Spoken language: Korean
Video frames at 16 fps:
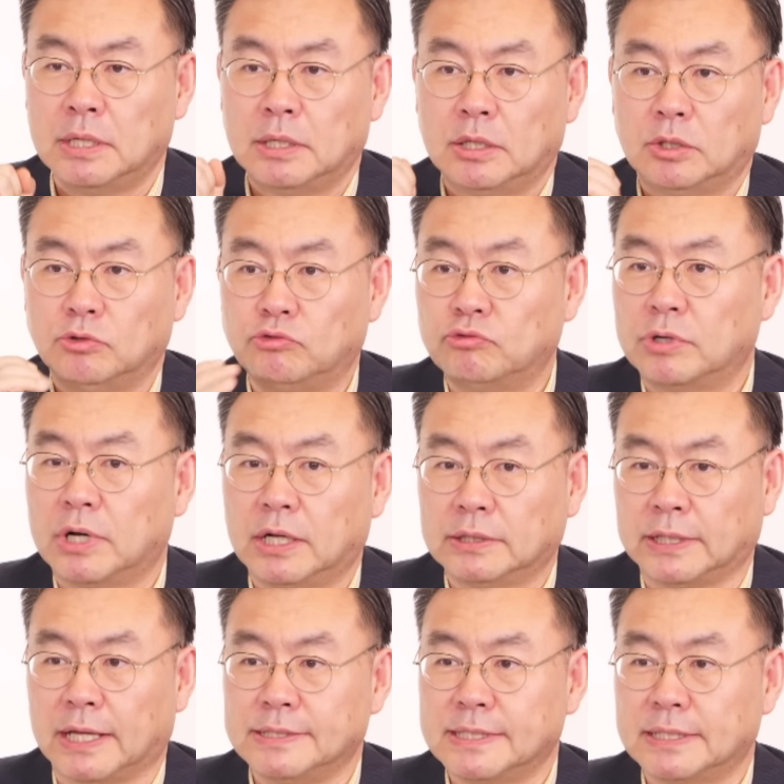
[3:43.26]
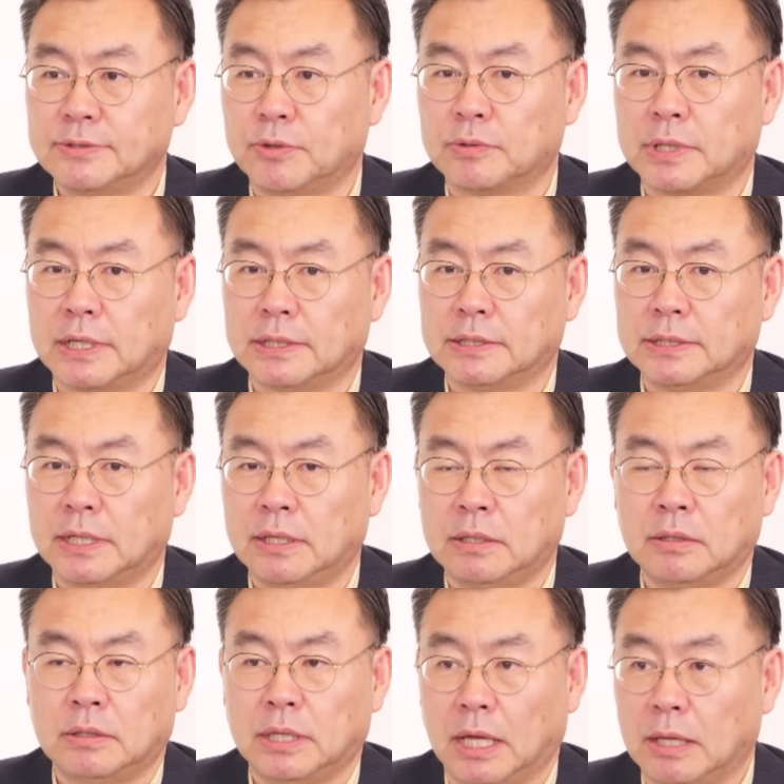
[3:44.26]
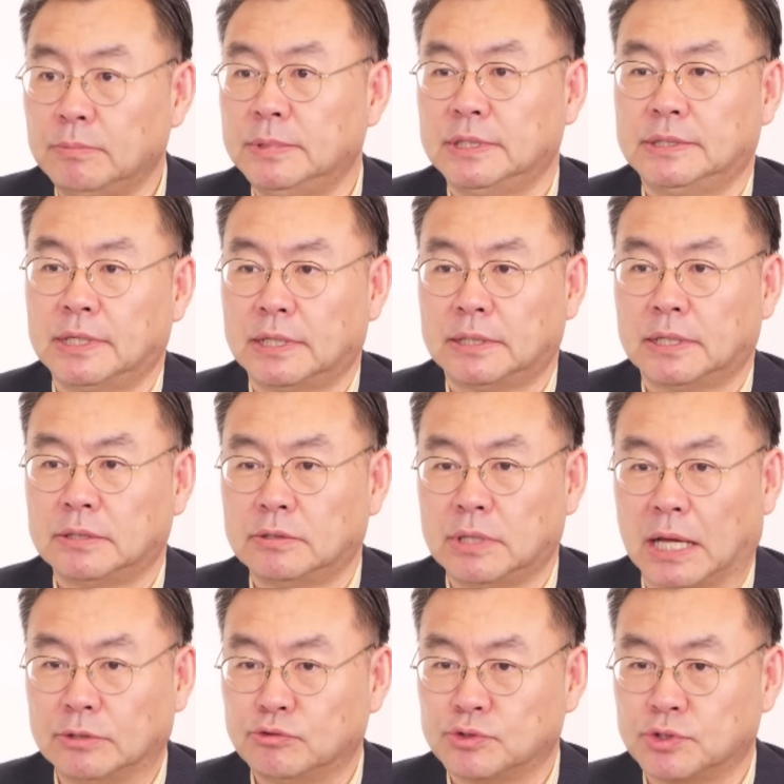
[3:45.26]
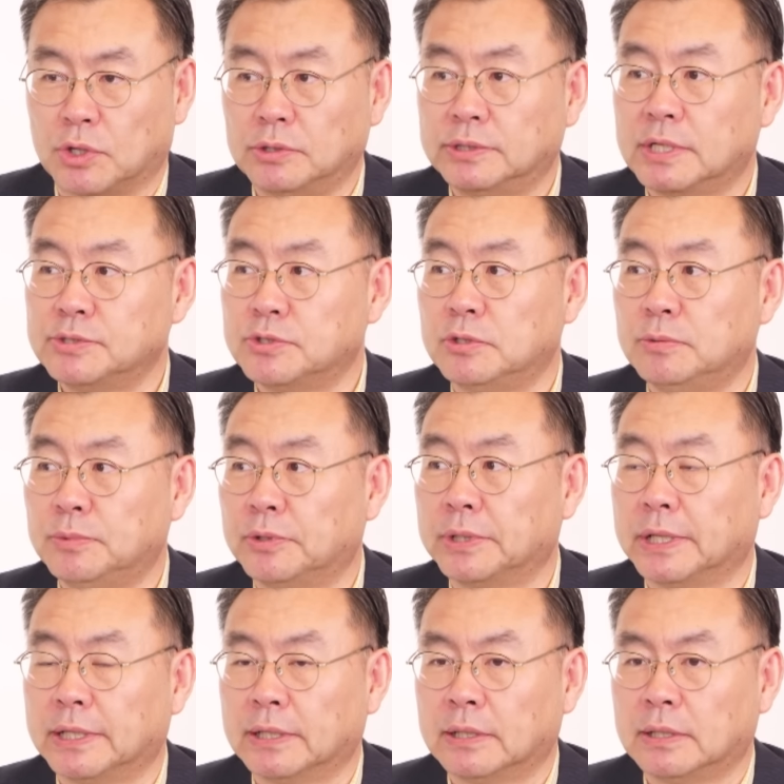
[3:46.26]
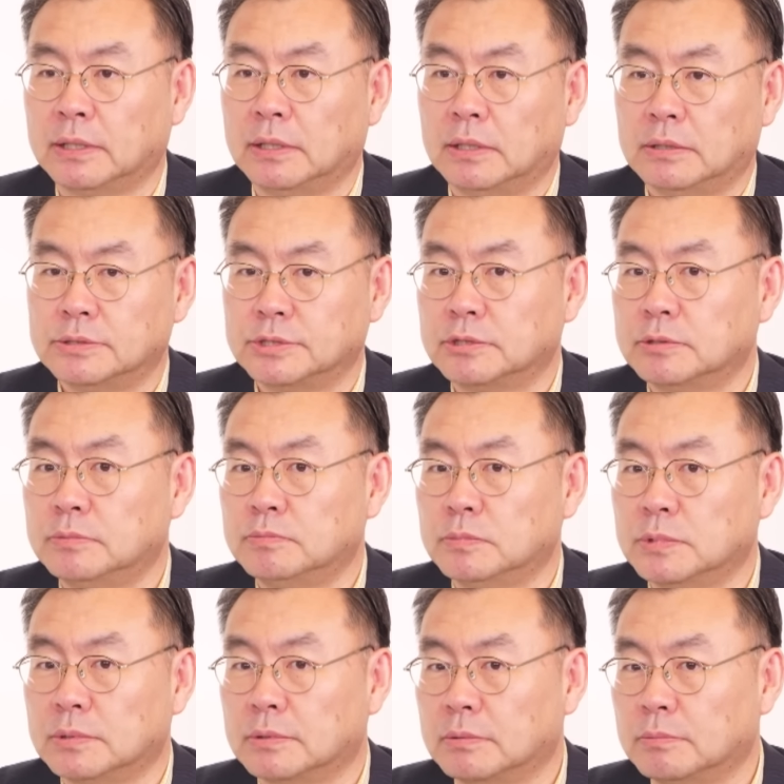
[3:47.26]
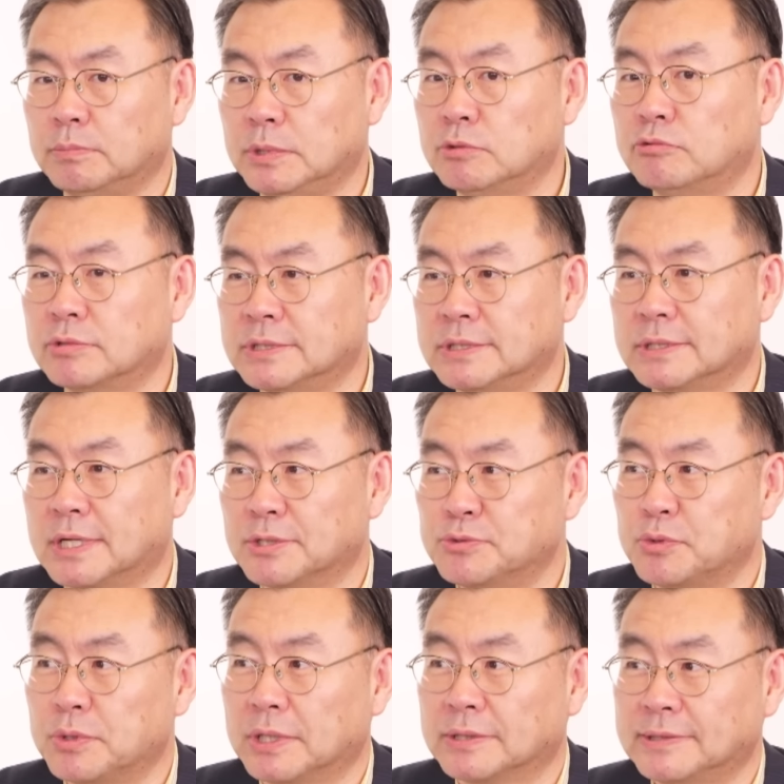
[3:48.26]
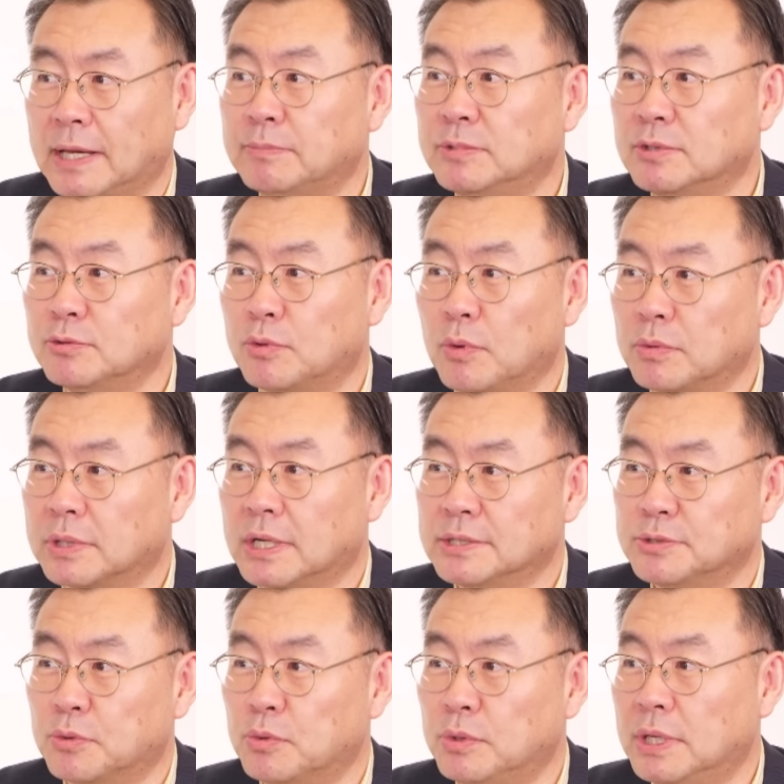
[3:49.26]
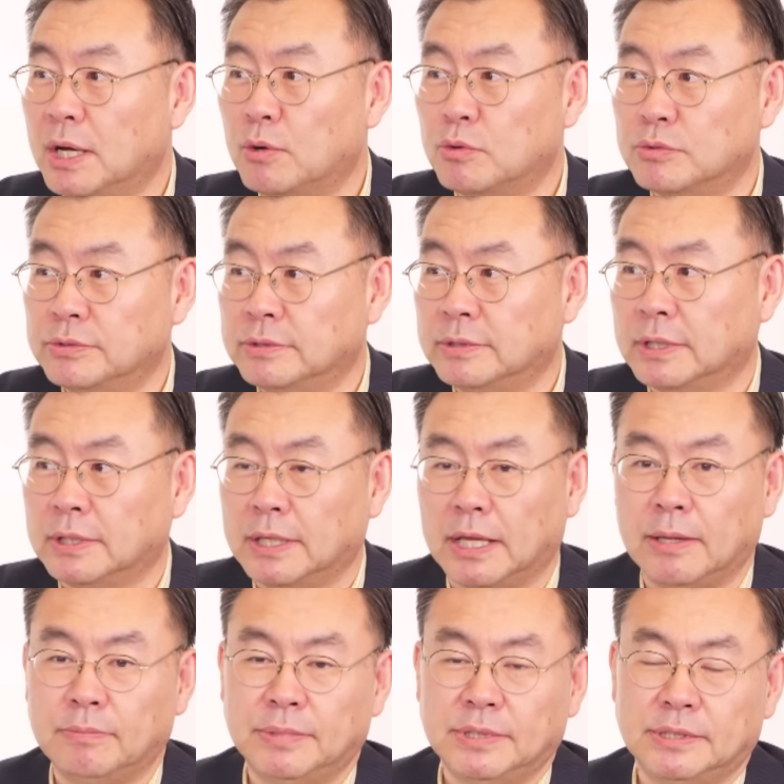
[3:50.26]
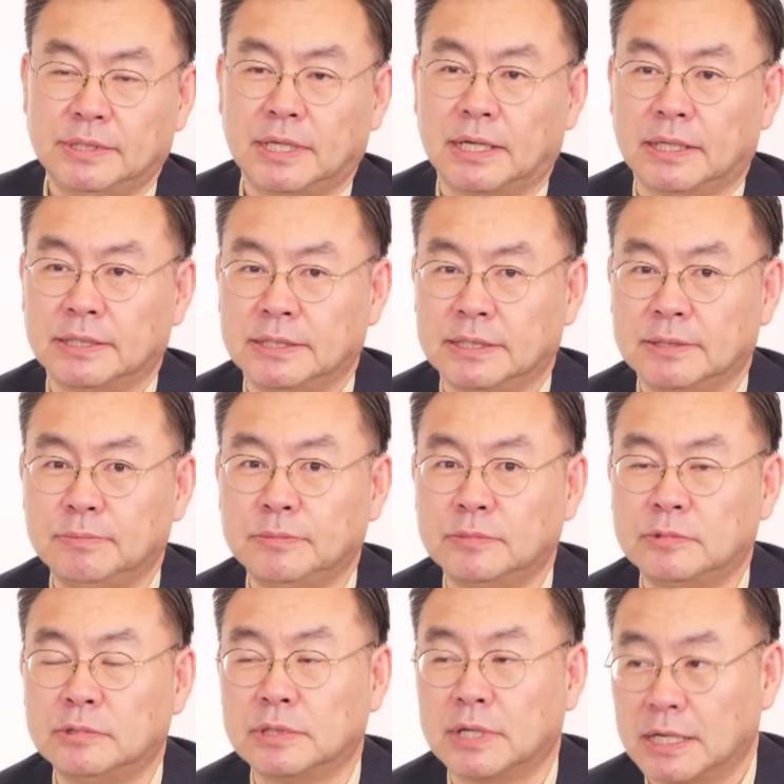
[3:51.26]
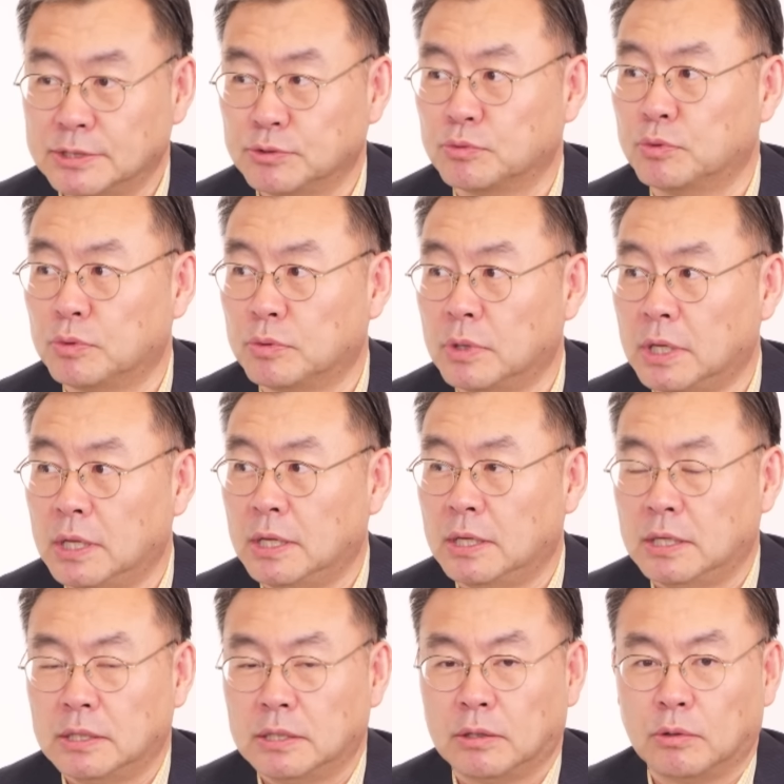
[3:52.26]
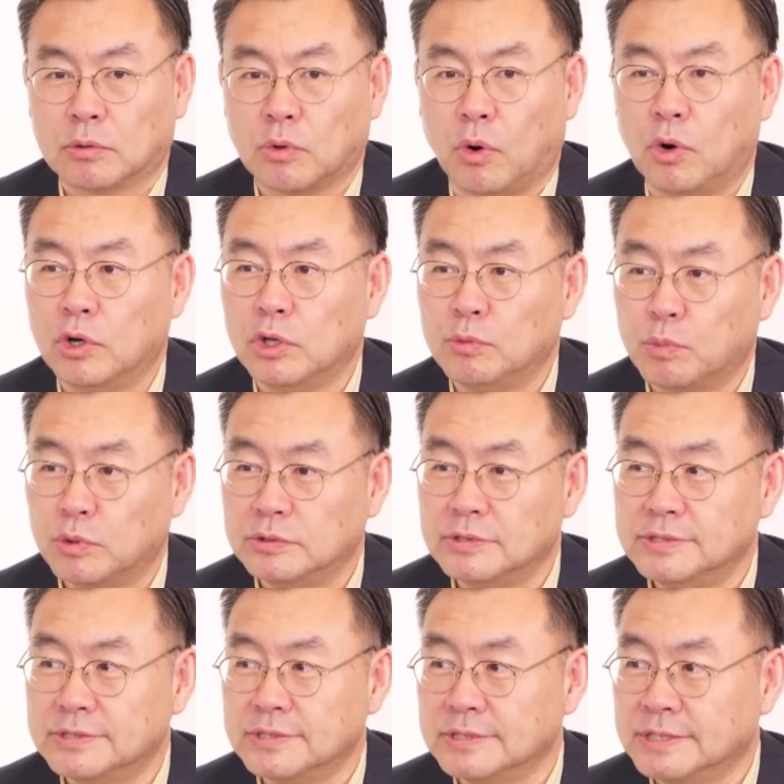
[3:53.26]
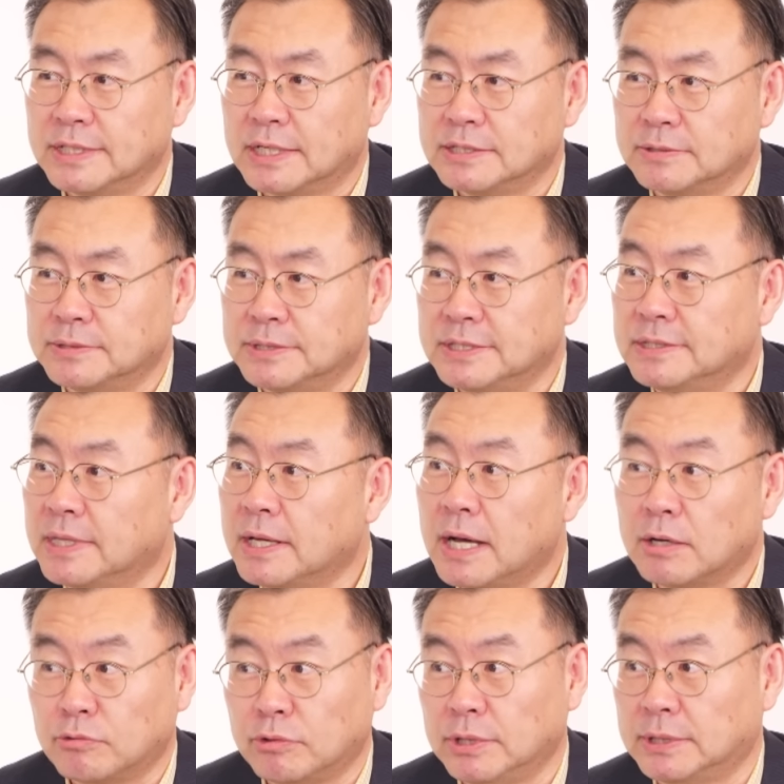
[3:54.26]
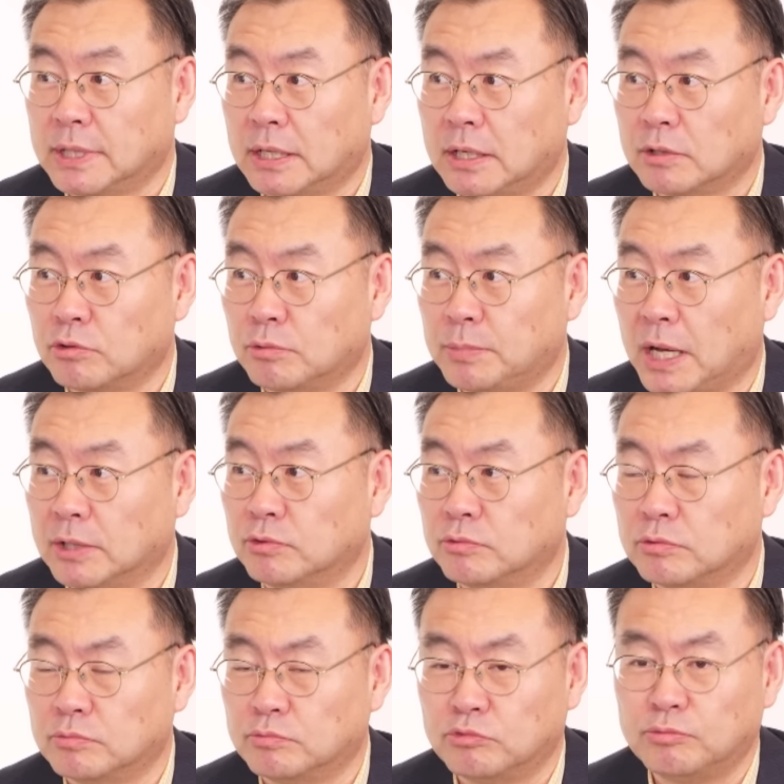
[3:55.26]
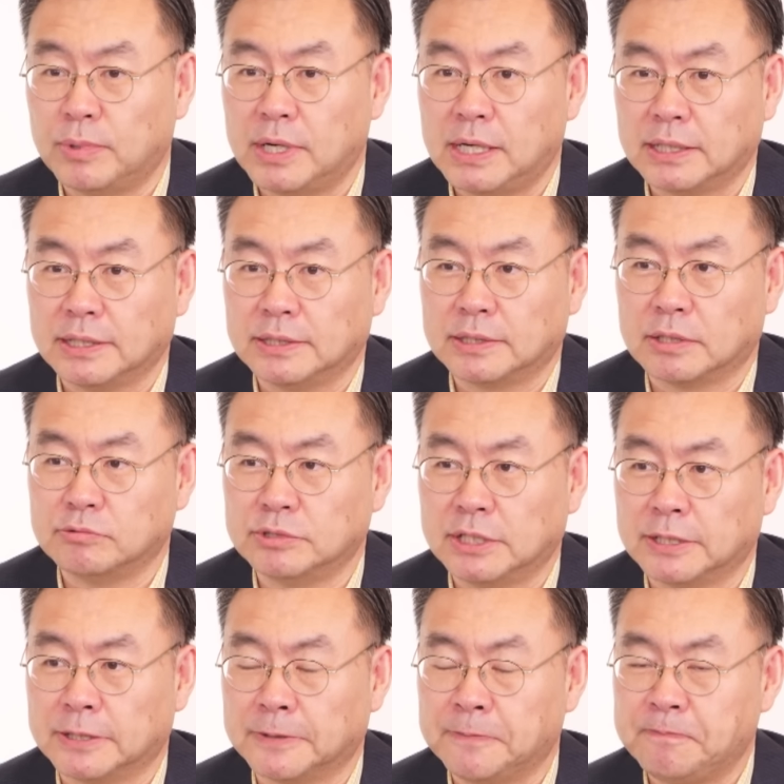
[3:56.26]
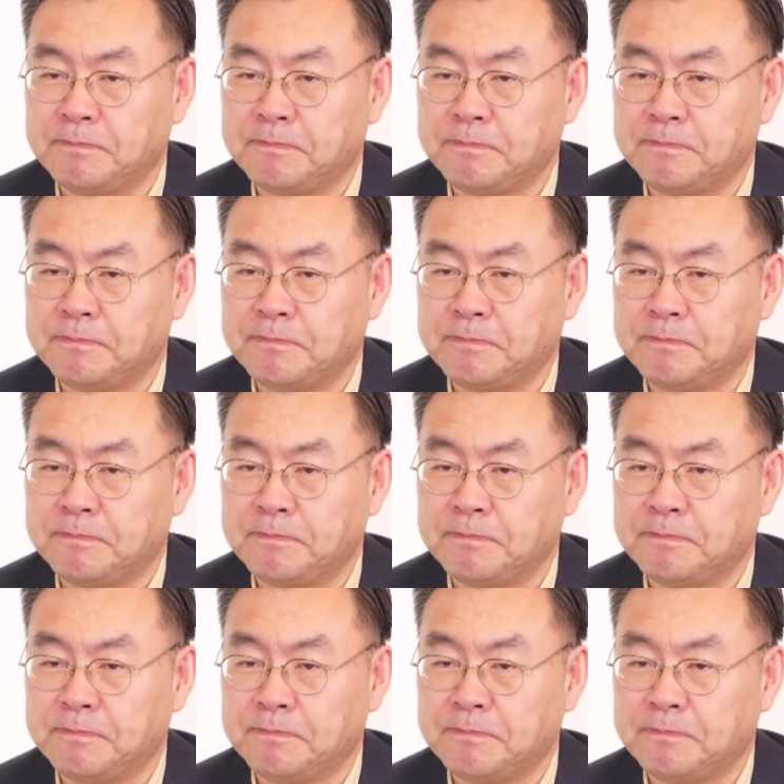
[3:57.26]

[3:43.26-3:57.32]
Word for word: 누가 대장 역할이냐? 엔비디아라는 아주 절대절명의 지금 미국 시가총액 3등권까지 올라온 엔비디아의 힘을 가지고 어, 거의 모든 증시가 지금 지탱하고 있다라고 봐도 무방하기 때문에